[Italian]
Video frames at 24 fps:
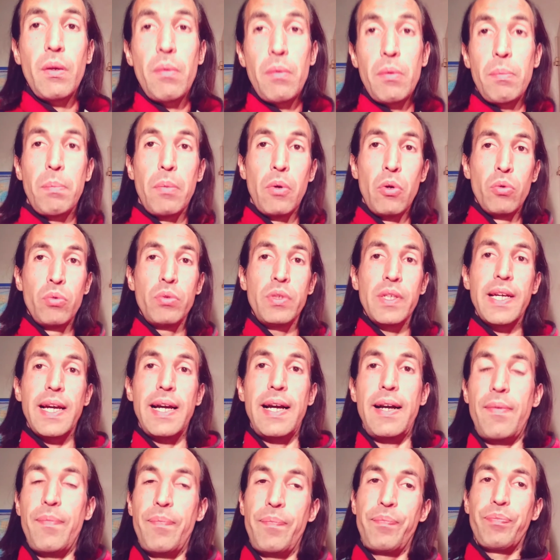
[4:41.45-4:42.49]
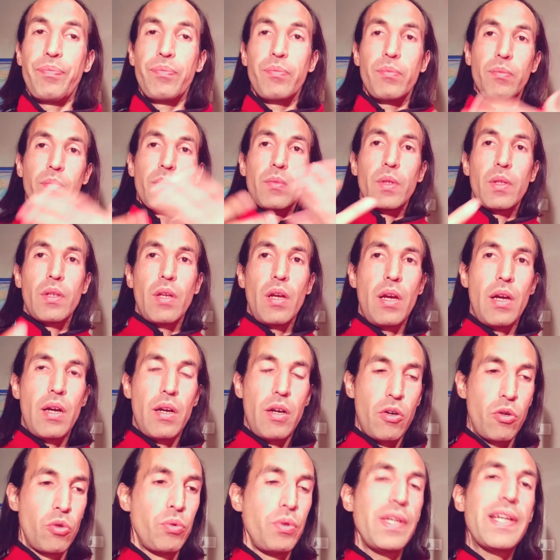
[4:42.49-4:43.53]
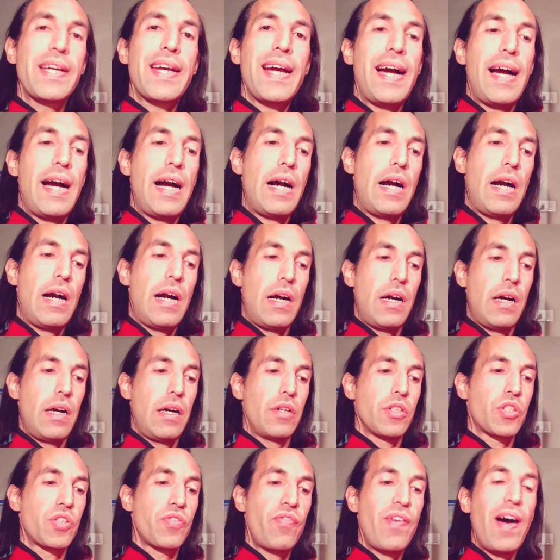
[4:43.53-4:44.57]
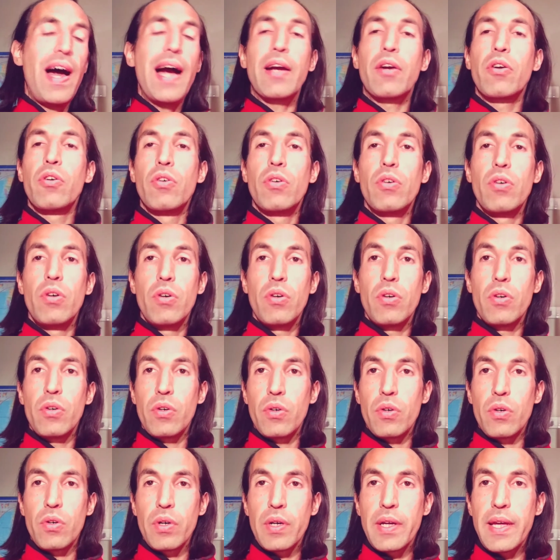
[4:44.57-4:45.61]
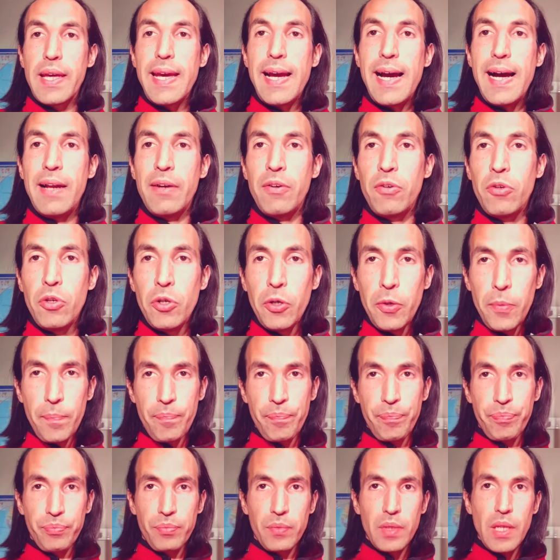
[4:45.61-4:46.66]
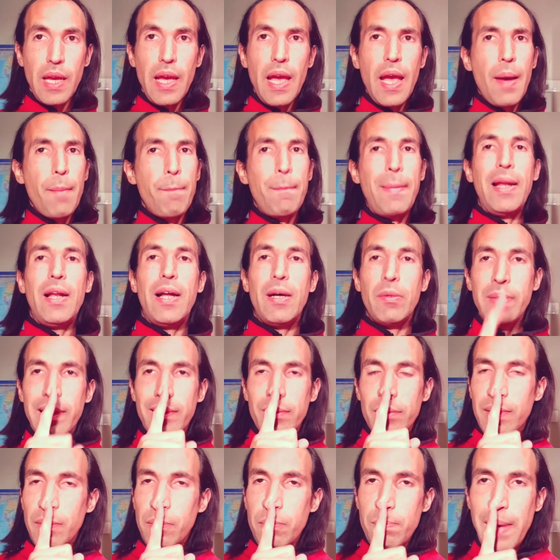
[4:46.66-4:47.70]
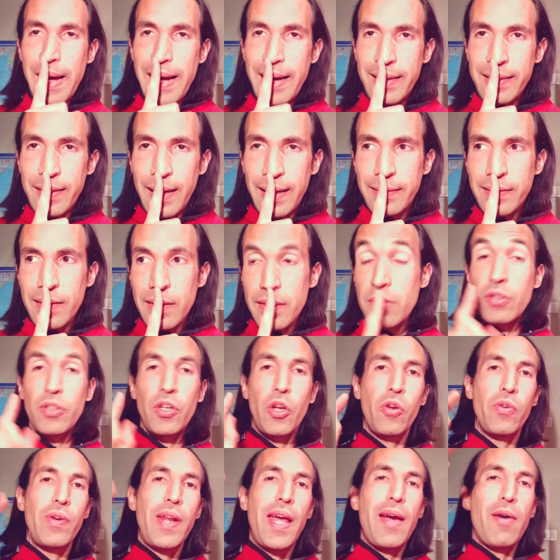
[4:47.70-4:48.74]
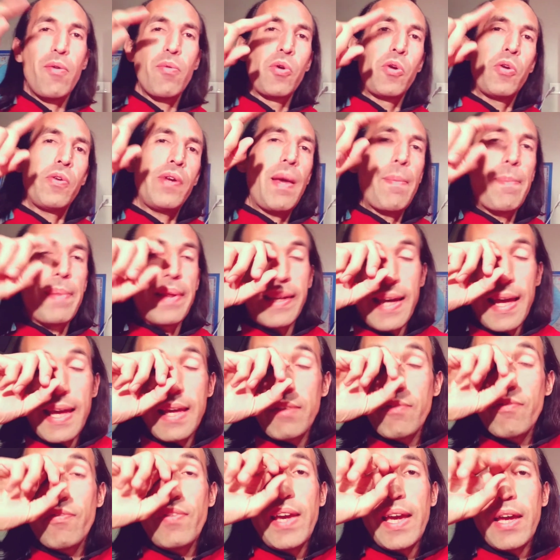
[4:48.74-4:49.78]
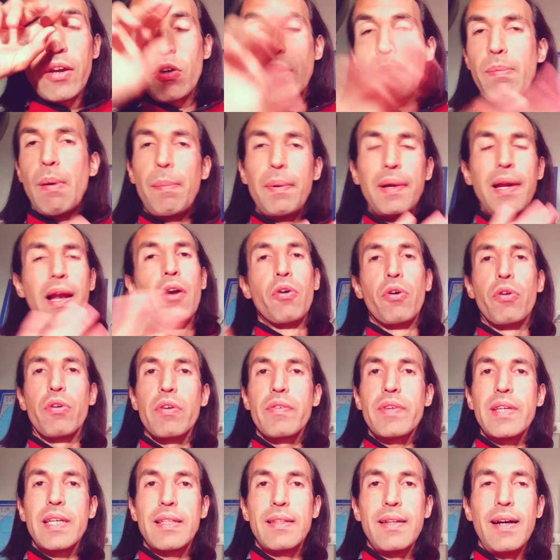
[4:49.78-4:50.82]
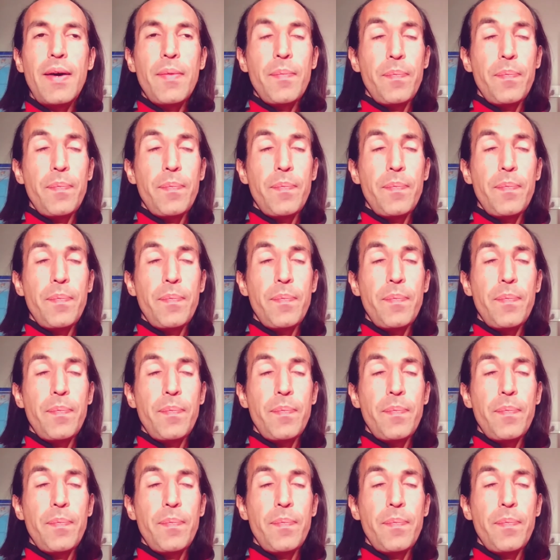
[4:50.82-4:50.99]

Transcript: l'unica, l'unica svago che hanno, ma, una, ma attenzione, non è, non è perché è inverno, è proprio la loro vita,